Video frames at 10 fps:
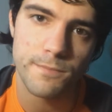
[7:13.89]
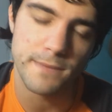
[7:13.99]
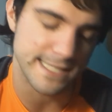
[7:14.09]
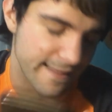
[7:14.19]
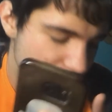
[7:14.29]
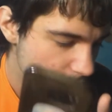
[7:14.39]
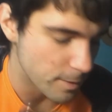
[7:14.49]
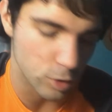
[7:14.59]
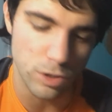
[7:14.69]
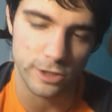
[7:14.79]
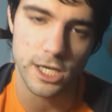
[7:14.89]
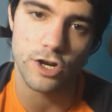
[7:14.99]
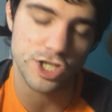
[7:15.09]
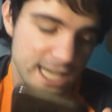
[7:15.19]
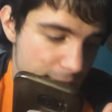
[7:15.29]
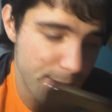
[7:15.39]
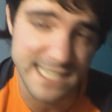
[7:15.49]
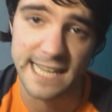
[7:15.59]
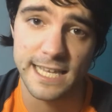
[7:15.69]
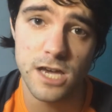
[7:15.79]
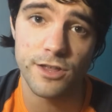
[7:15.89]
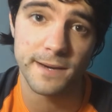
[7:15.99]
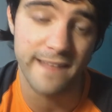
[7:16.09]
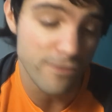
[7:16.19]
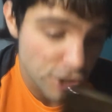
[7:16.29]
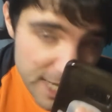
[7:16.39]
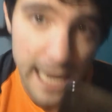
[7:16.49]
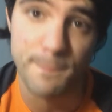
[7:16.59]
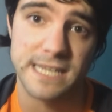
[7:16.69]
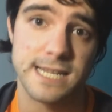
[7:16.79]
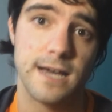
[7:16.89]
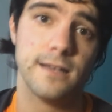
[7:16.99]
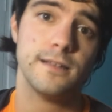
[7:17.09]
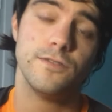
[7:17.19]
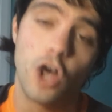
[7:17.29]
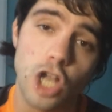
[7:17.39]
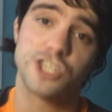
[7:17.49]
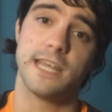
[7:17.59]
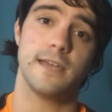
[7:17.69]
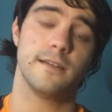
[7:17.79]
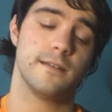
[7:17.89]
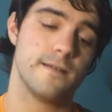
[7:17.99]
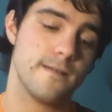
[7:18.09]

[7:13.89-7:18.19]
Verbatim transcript: Me están dando por culo, tío. No sé qué pasa, tío. De verdad no sé qué pasa. No lo sé.